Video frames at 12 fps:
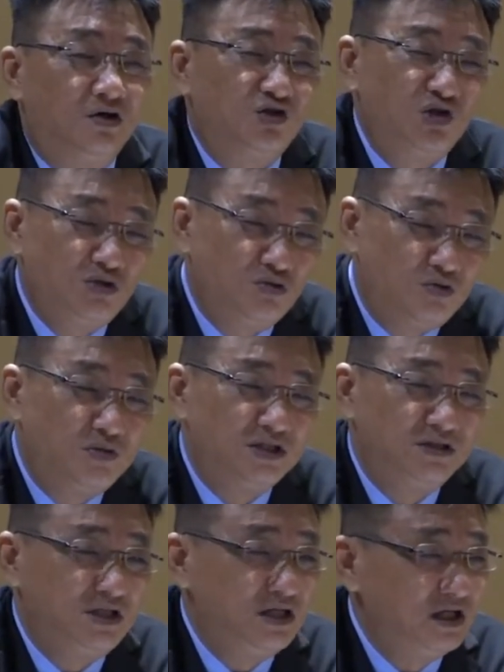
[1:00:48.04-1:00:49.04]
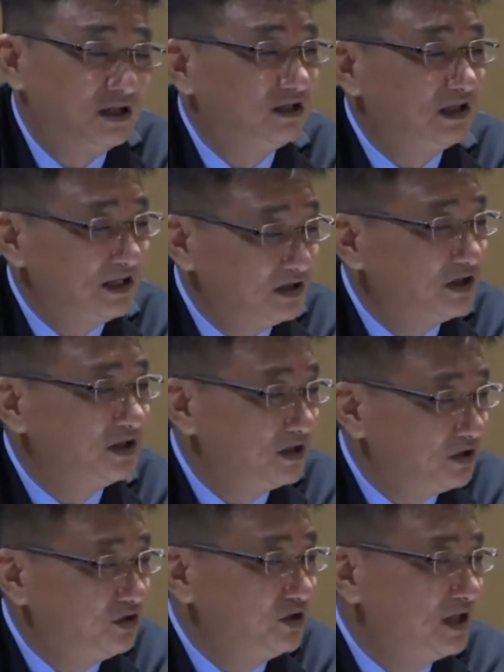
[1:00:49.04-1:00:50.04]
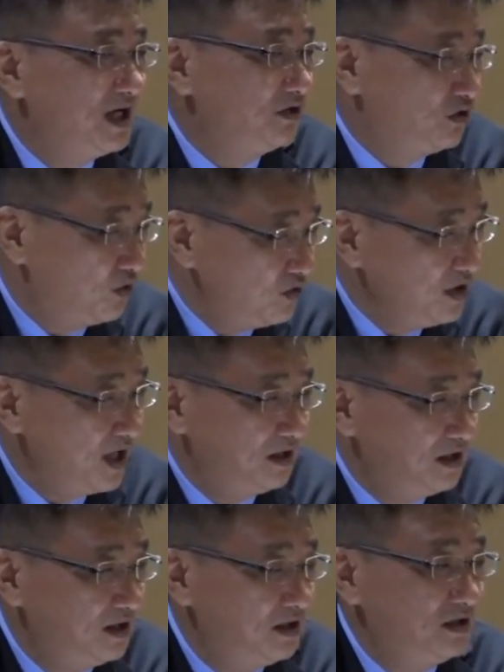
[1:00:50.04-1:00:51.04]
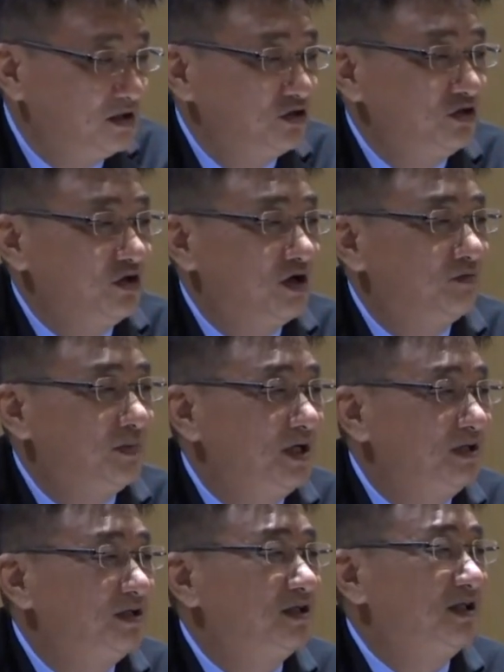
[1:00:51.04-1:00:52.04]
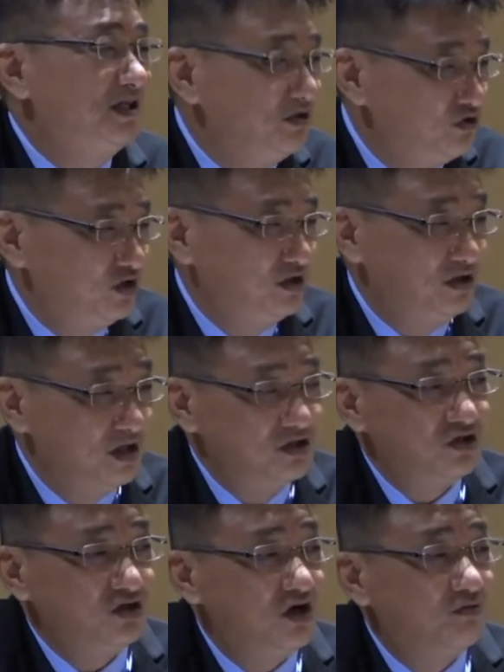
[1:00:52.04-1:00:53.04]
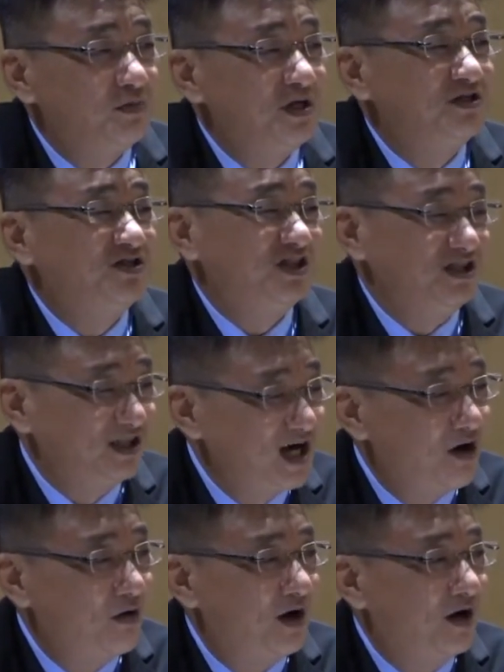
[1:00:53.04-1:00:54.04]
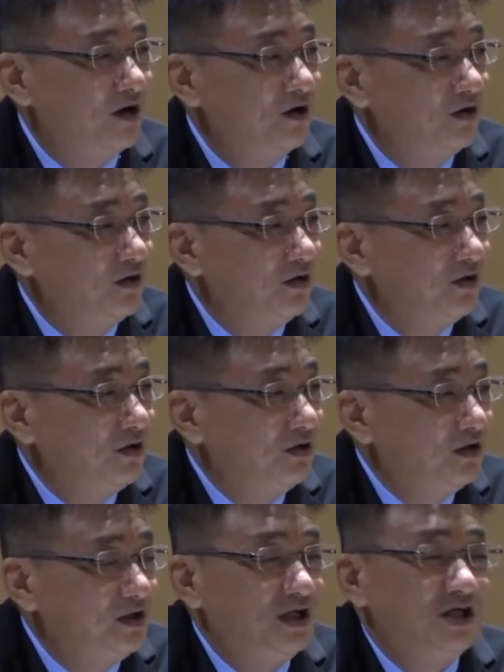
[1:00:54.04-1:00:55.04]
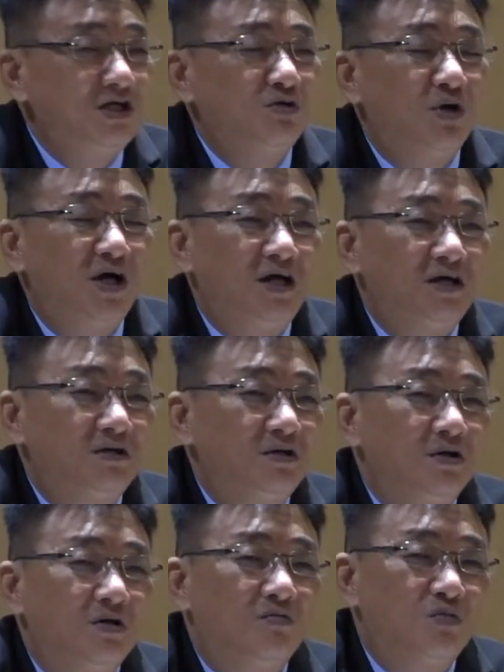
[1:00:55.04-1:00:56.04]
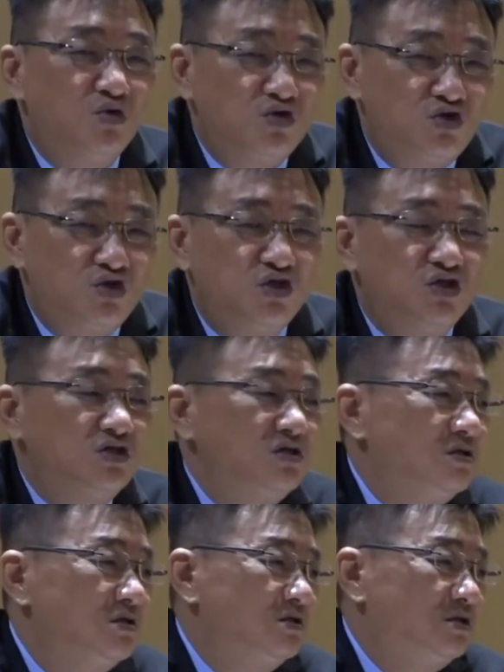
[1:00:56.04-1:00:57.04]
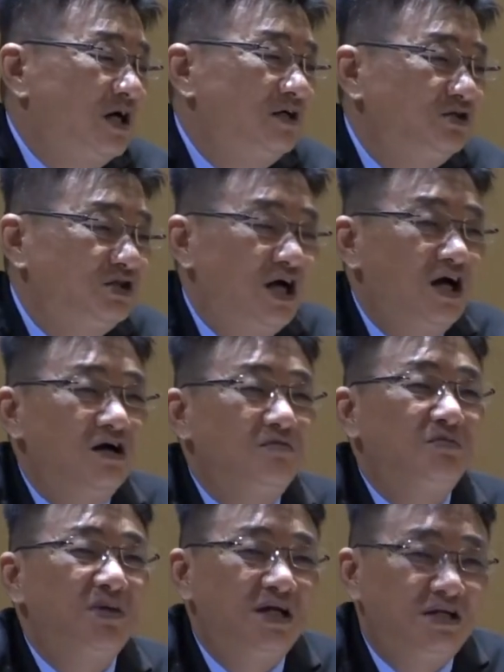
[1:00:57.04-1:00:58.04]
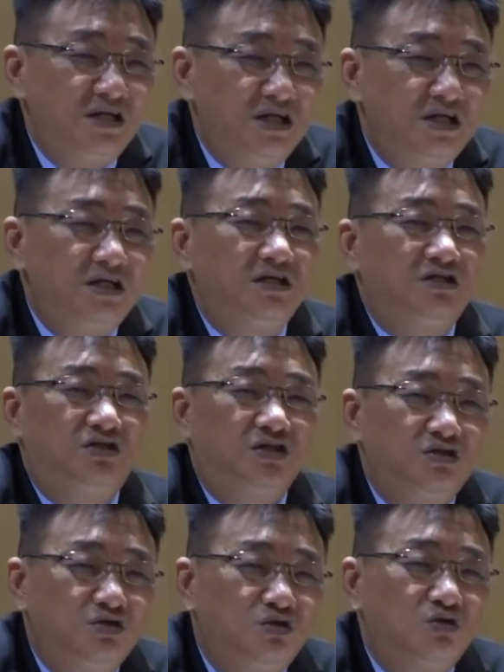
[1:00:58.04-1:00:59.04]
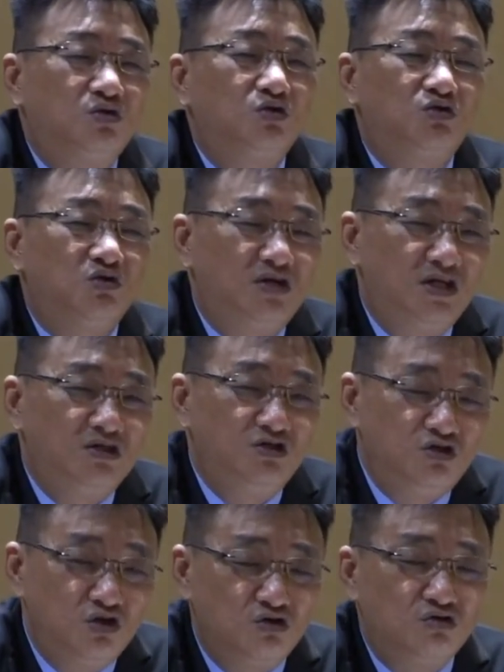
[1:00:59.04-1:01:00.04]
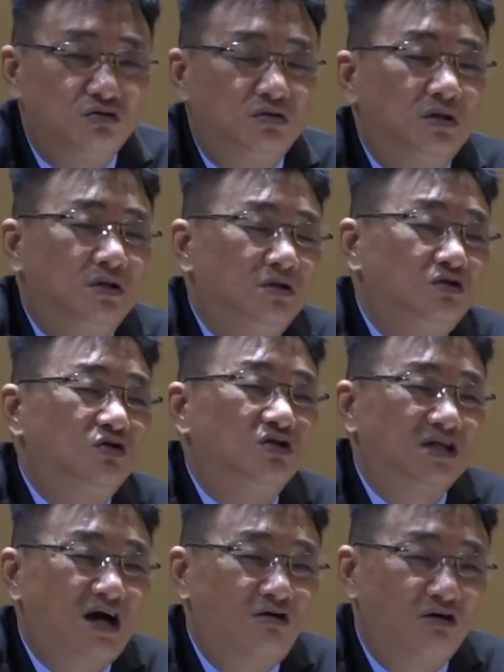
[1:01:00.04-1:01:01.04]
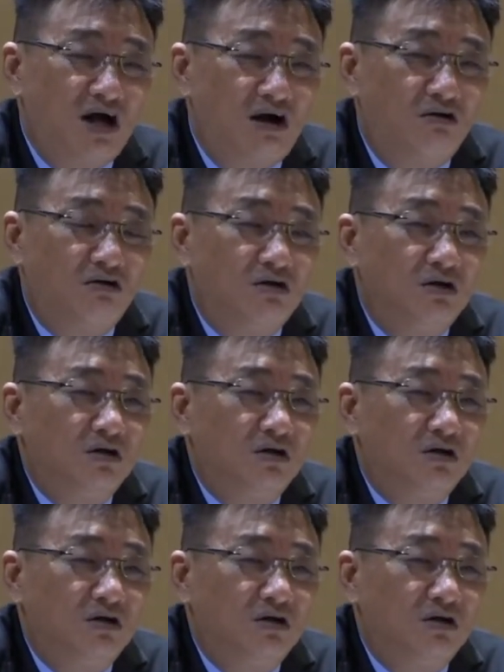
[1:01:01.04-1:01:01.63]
所以我们也在这个时代，同样的也是要被提醒，也是要被警告啊！你以为牧师常常勉励信徒做灵修、做祷告